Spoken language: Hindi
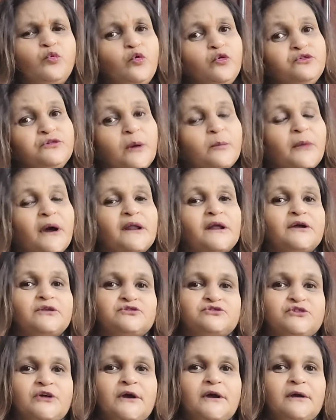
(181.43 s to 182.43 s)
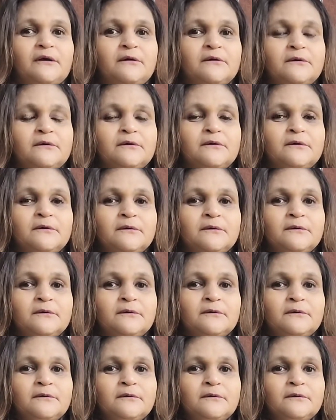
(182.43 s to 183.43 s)
कुछ हमारा अच्छा है
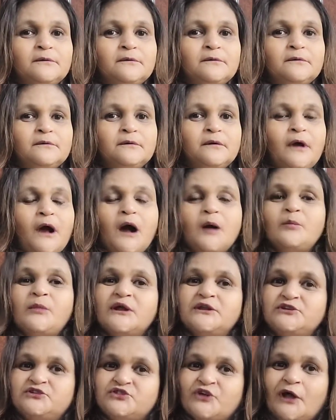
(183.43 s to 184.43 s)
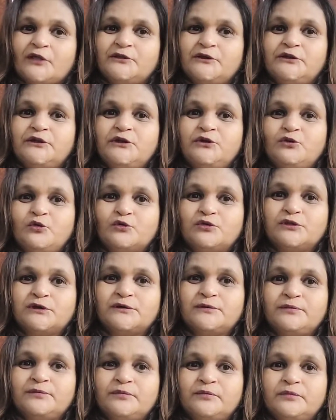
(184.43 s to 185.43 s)
हमारी शादी नहीं
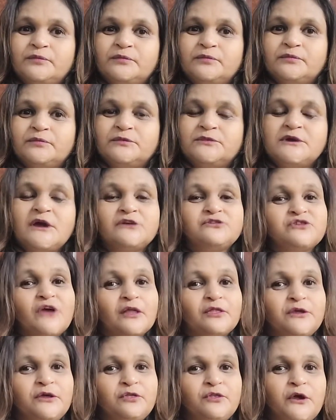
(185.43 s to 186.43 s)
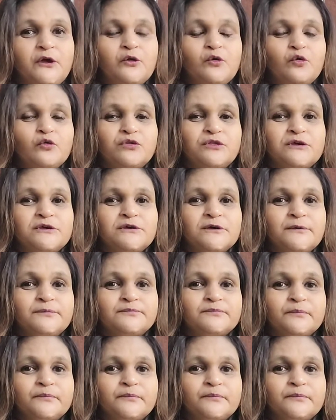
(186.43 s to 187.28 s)
होती या शादी देर होती है